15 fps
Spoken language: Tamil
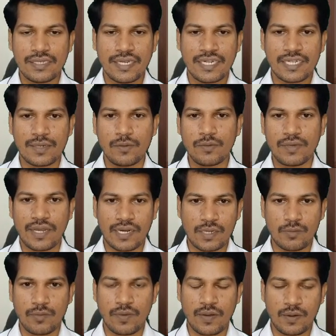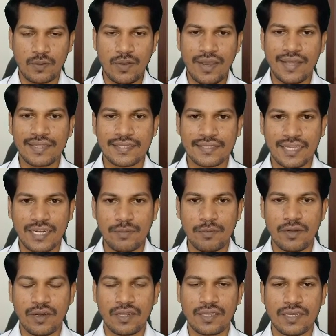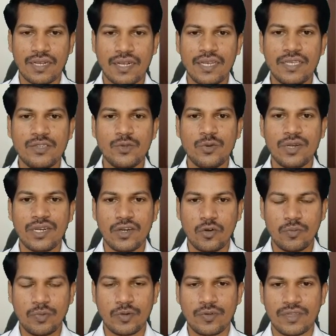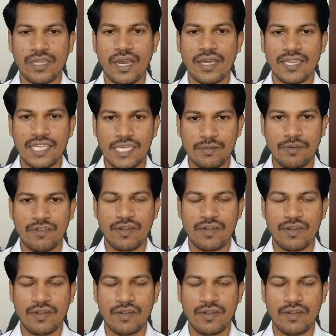ஏற்றமும் இறக்கமாக இருக்கும் அதை சரி பண்ணுறதுக்காக யூரின் அவுட்புட் வந்து அதிகமாக